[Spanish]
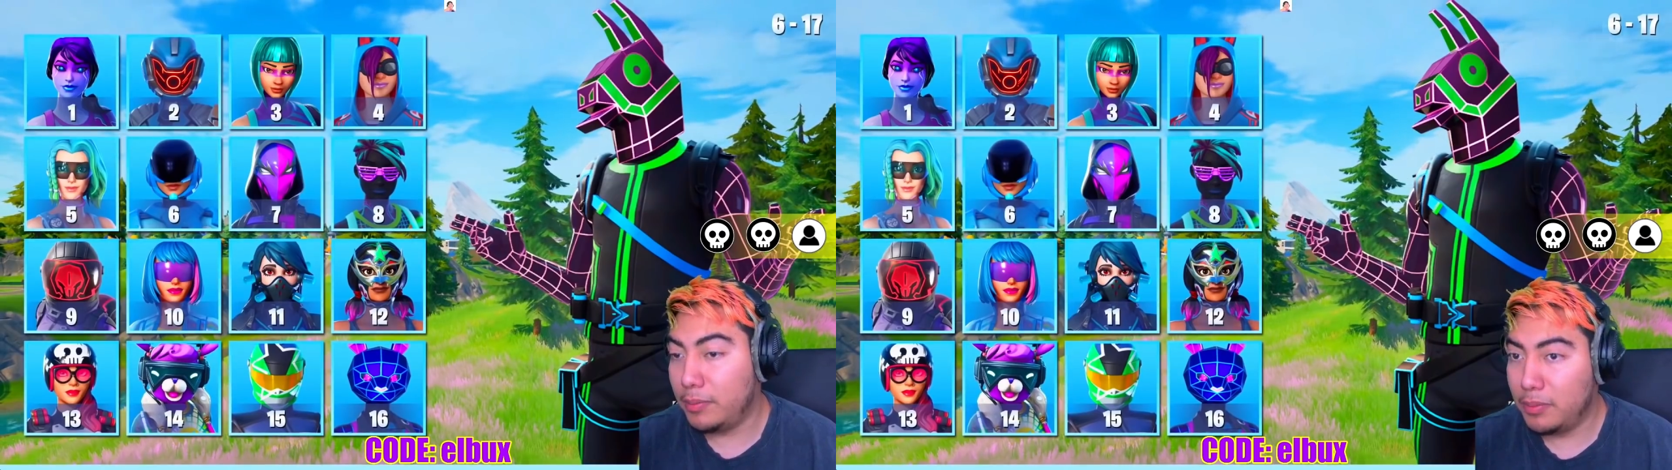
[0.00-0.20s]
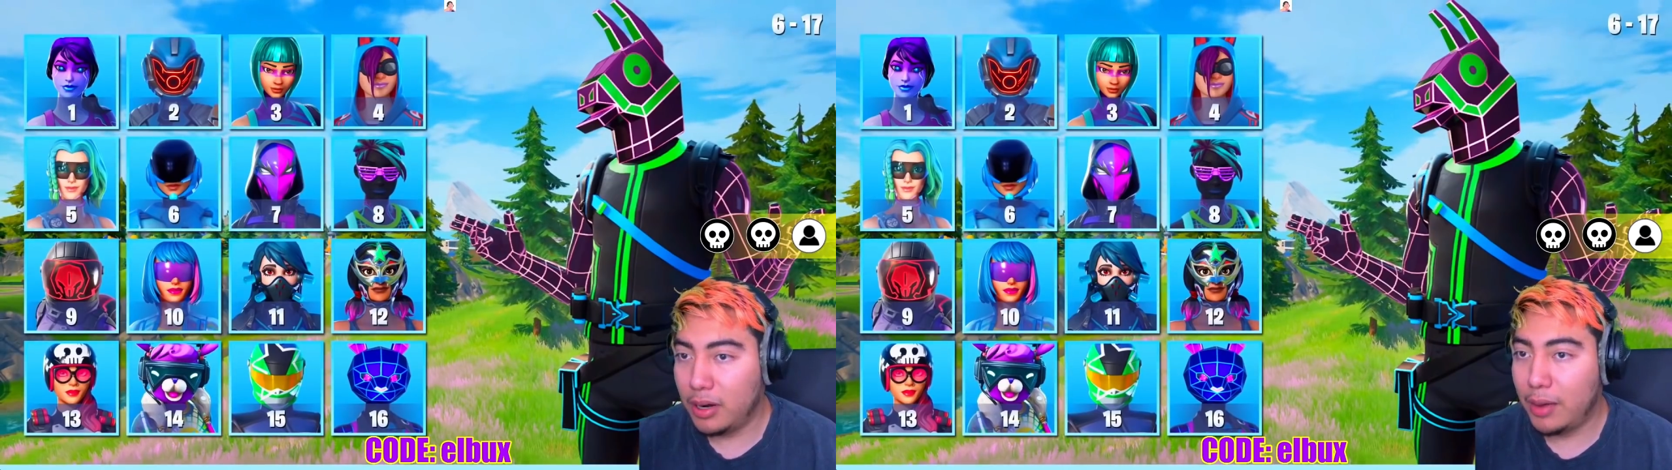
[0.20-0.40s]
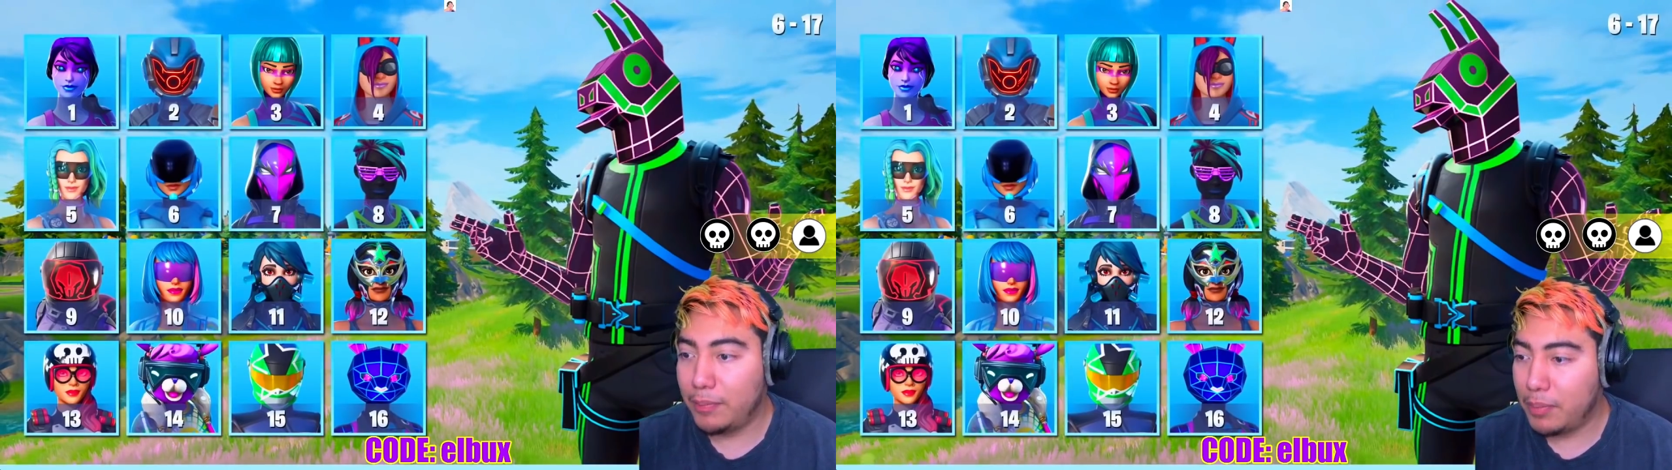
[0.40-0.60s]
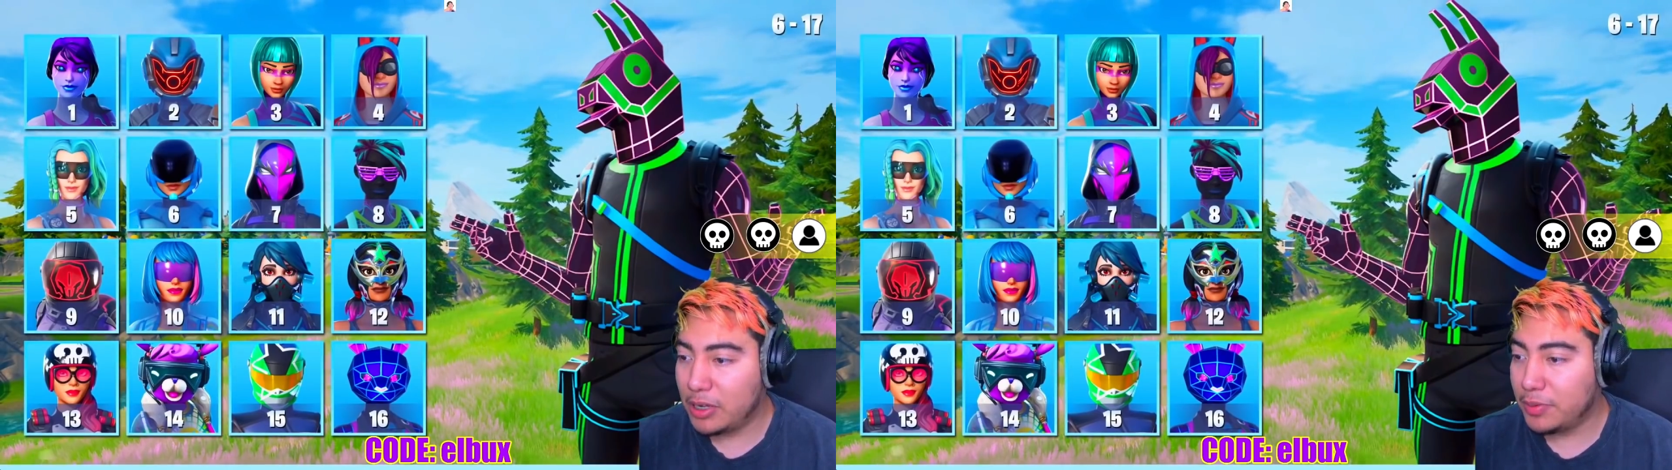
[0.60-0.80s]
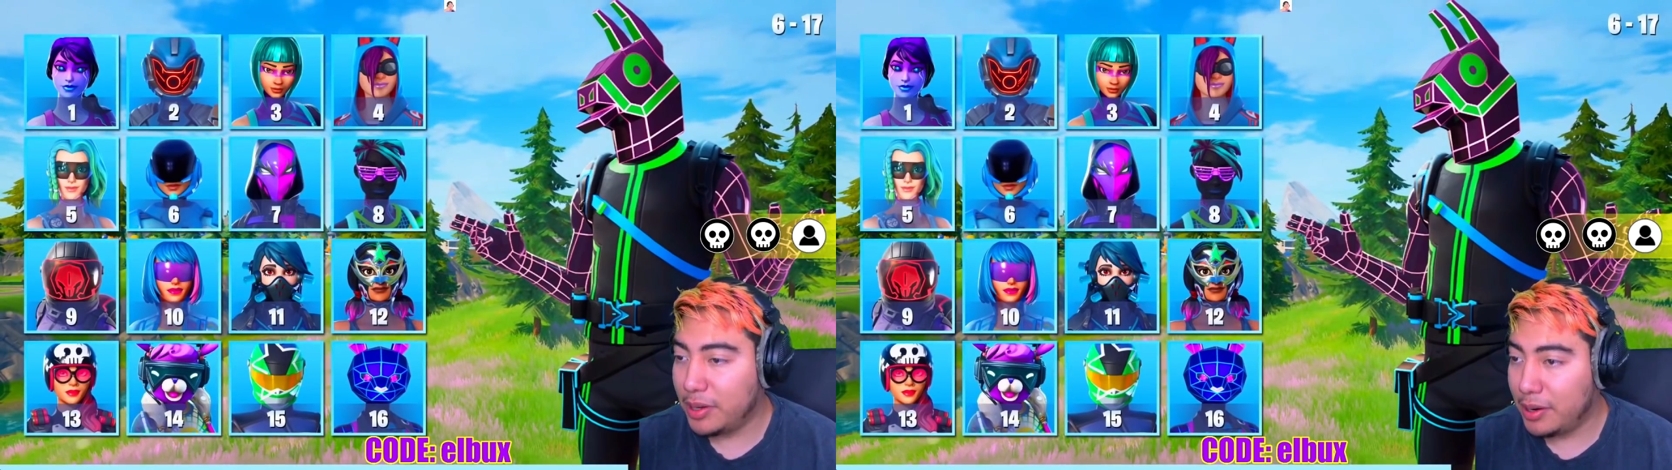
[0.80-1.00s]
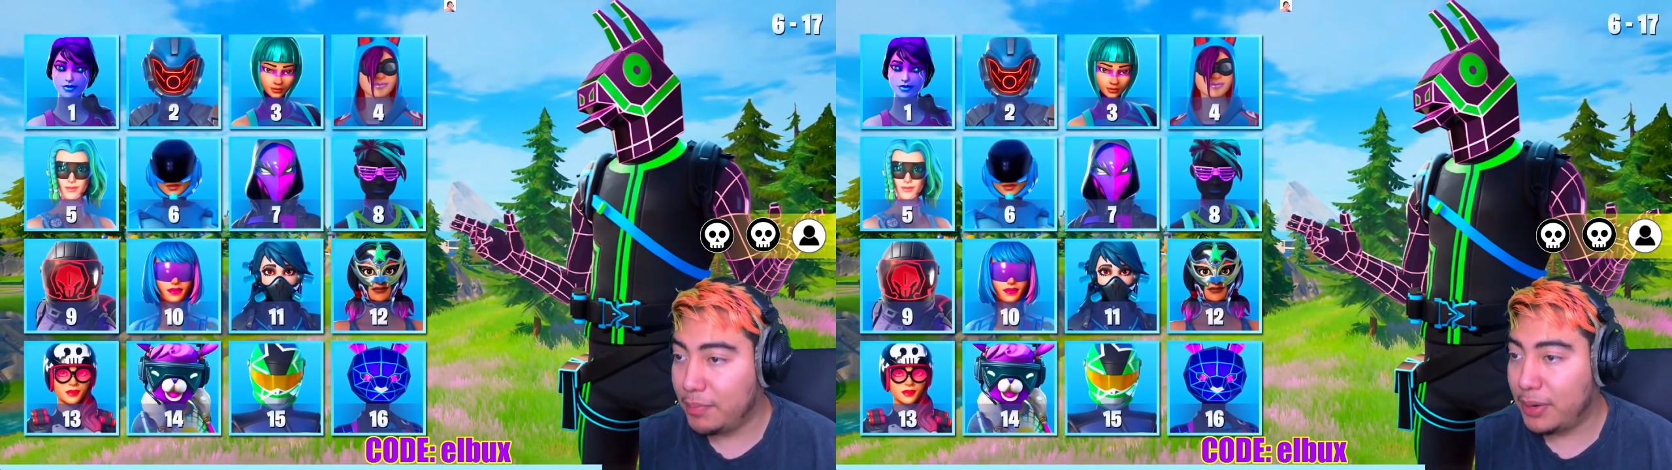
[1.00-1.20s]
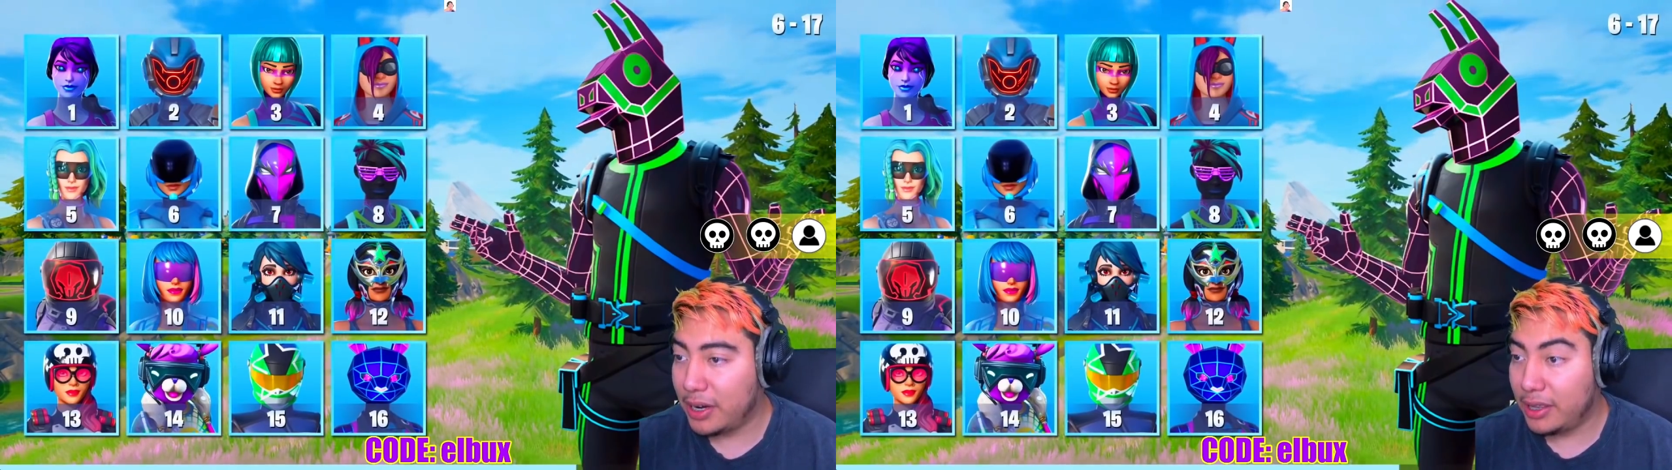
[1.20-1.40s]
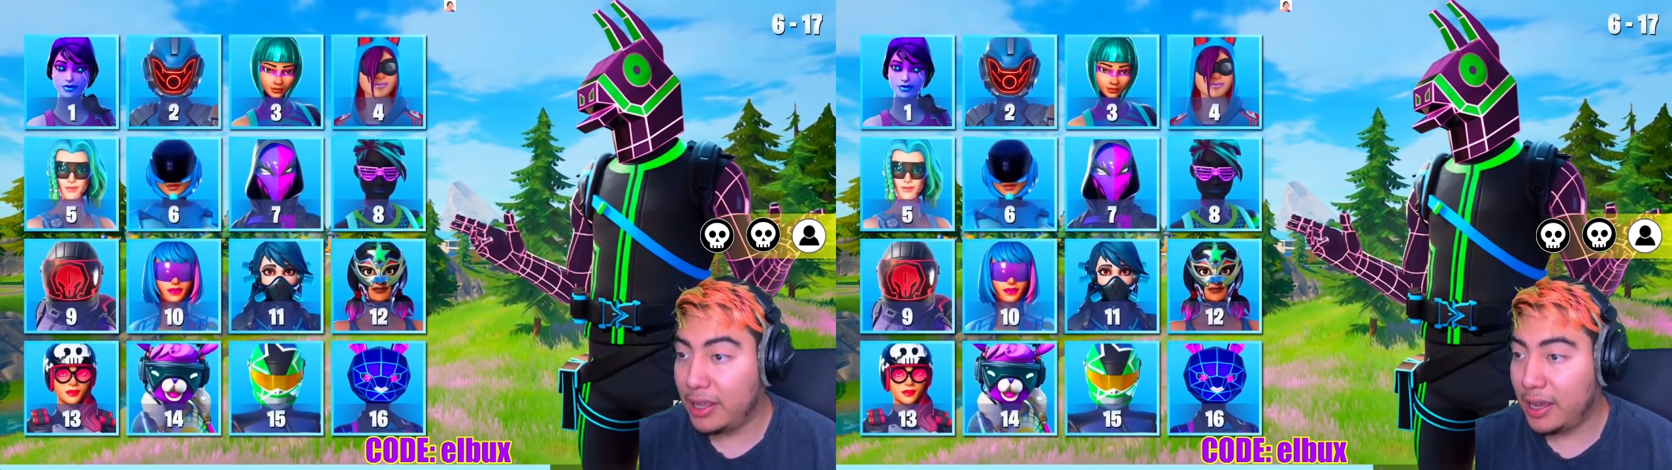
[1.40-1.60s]
la más mínima
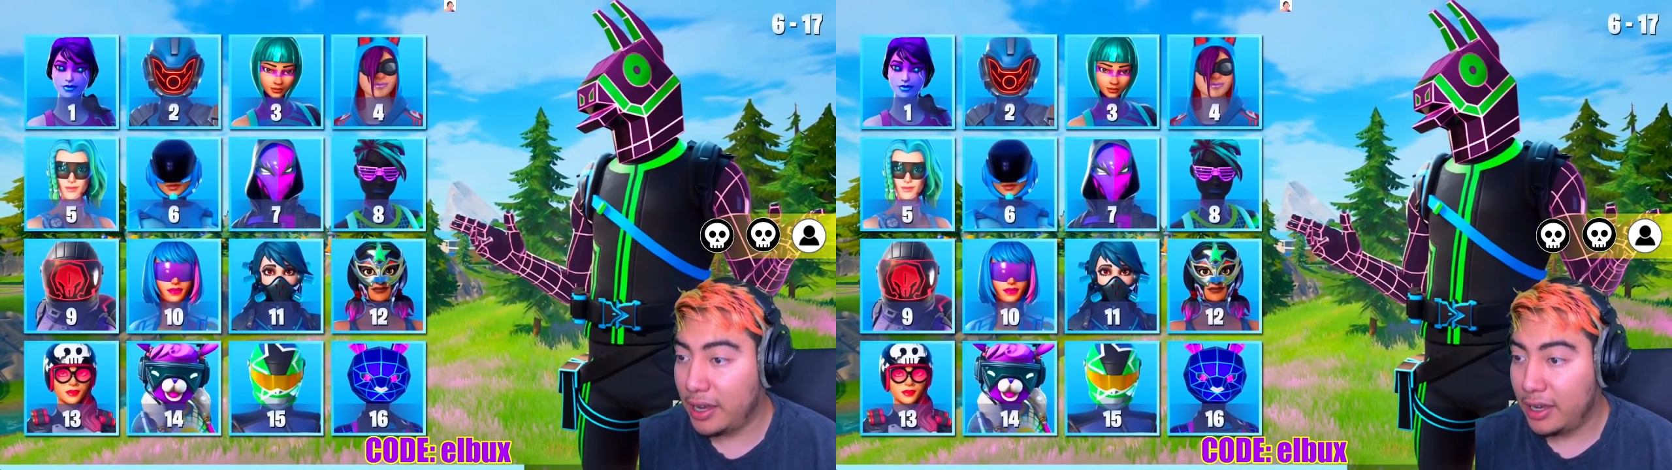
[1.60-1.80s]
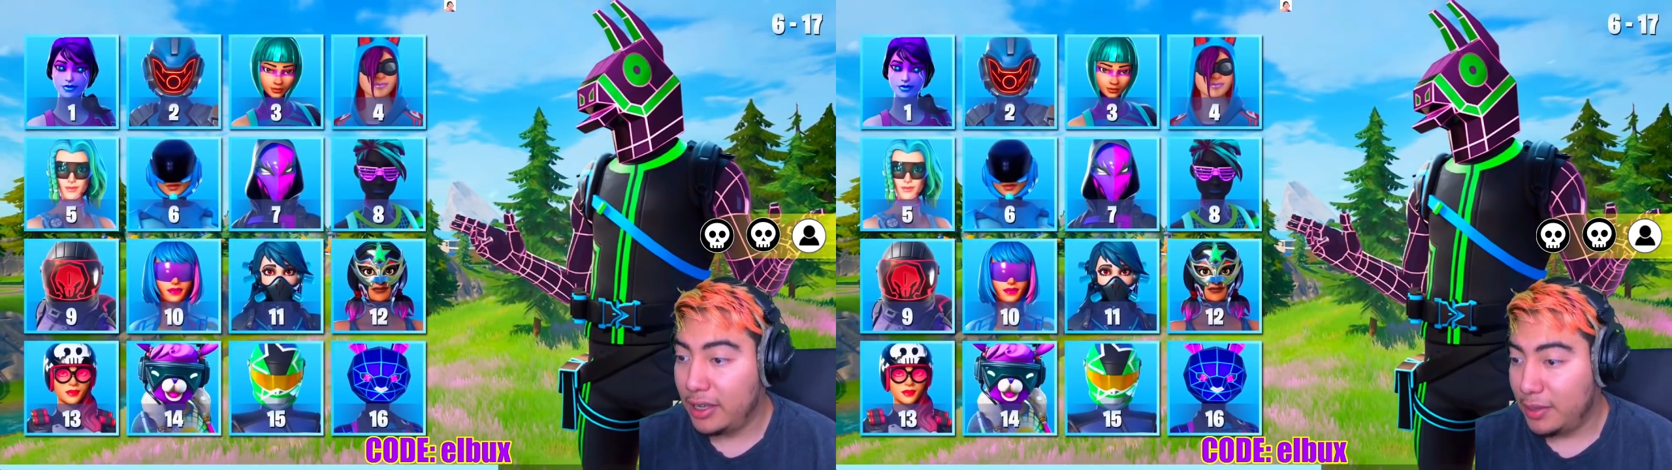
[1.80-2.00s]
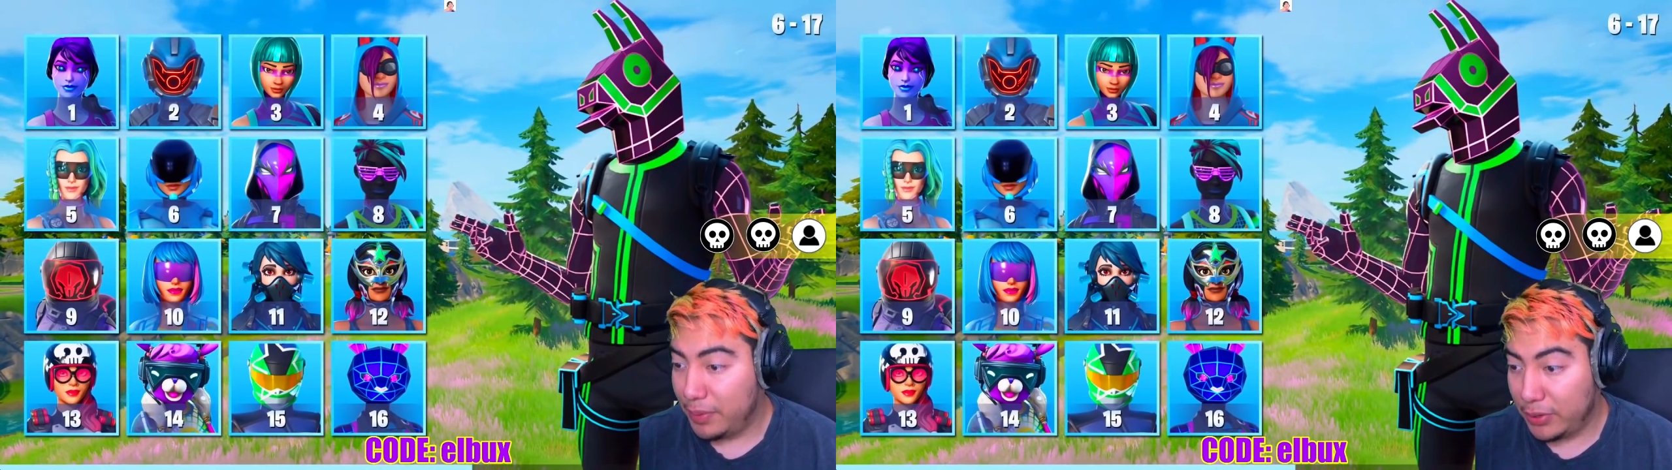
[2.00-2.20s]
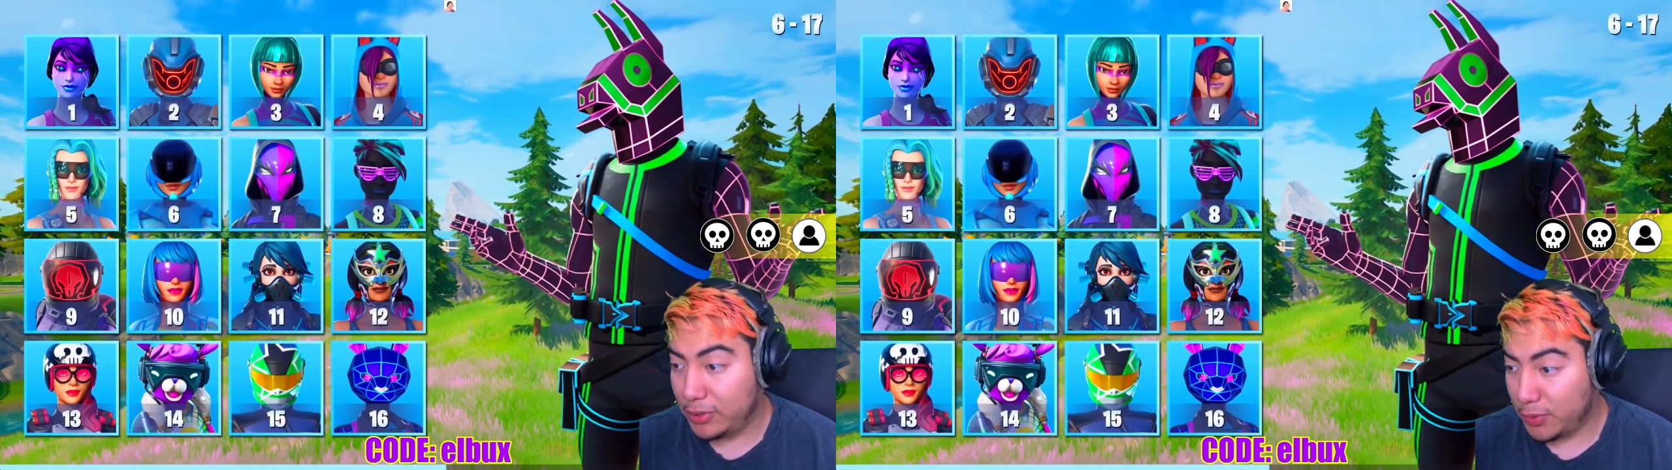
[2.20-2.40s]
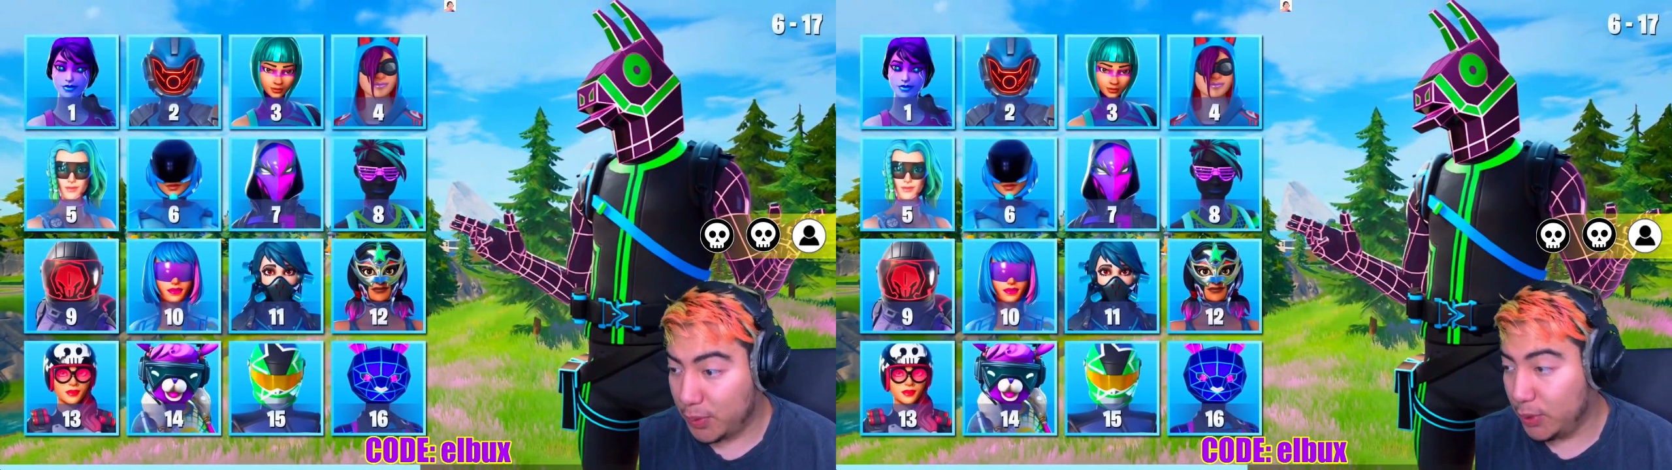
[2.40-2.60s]
idea Pero supongo que